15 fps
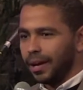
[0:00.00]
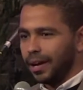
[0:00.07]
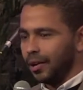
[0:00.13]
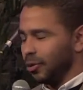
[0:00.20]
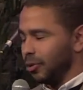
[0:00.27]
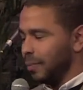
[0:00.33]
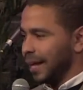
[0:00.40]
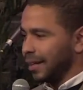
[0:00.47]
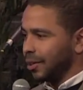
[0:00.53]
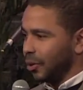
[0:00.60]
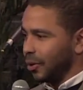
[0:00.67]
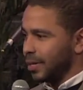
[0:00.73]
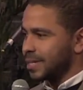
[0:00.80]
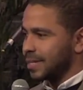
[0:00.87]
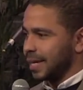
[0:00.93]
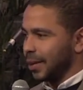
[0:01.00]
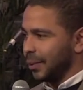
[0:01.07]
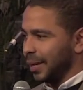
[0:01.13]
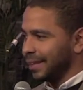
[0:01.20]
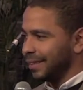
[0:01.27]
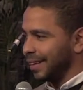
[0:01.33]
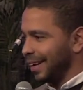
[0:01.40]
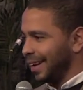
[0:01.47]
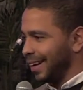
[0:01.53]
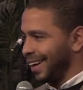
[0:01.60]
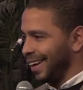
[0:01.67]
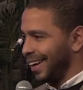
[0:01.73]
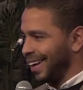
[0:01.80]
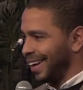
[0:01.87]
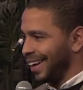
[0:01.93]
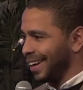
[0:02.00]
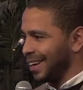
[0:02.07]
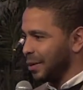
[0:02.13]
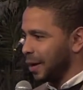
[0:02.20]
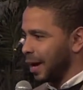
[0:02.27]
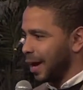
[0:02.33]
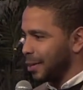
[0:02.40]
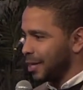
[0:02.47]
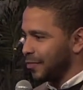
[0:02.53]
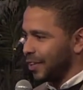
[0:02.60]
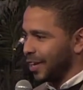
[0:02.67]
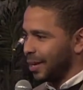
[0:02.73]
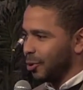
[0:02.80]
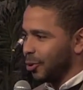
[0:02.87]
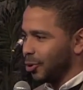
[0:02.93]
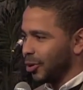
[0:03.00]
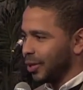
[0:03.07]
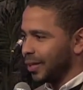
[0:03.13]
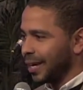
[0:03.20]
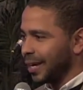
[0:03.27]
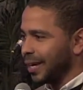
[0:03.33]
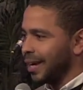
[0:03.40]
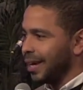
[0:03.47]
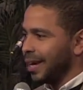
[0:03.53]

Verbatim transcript: انه بعد كل السنوات اللي انا عملت فيها الموضوع ده